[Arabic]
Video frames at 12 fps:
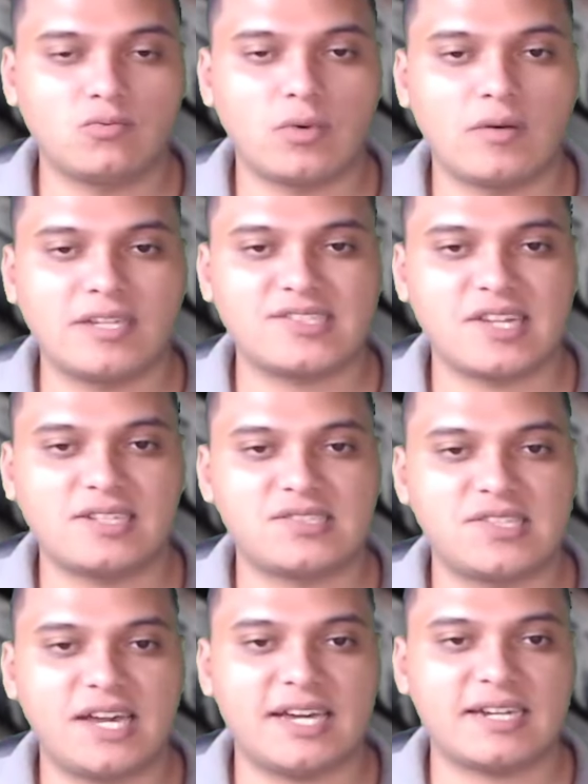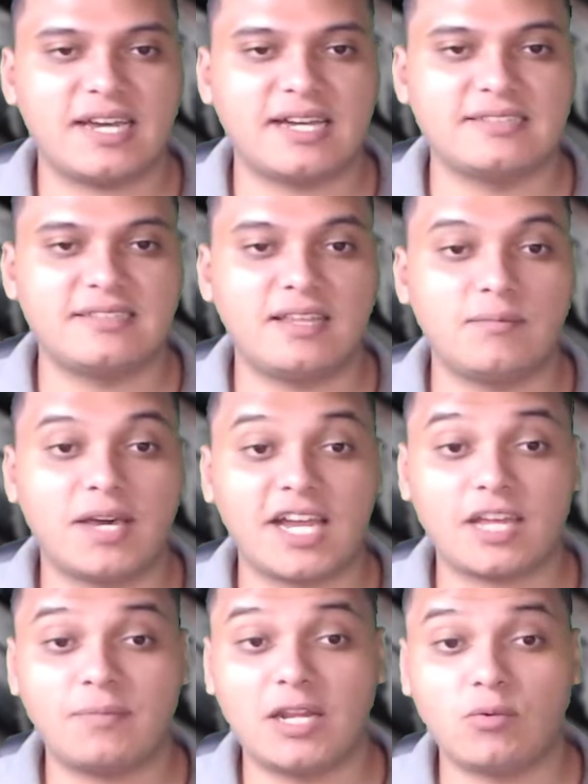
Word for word: ووصل سعر حديد المراكب